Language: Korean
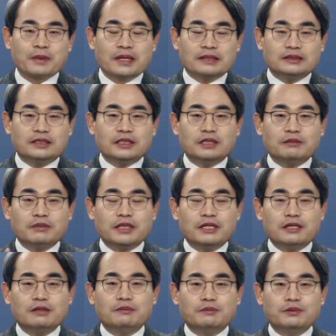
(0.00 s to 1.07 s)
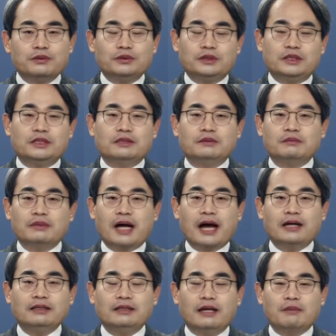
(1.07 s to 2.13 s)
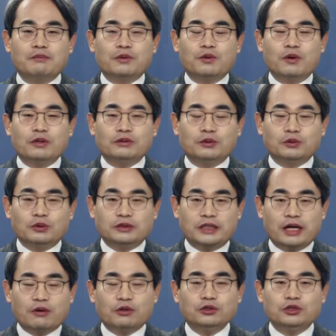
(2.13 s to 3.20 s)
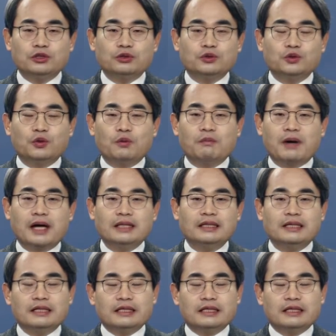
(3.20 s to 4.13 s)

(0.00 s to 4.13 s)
지금 일부 지금 강남권 그것도 재건축 쪽만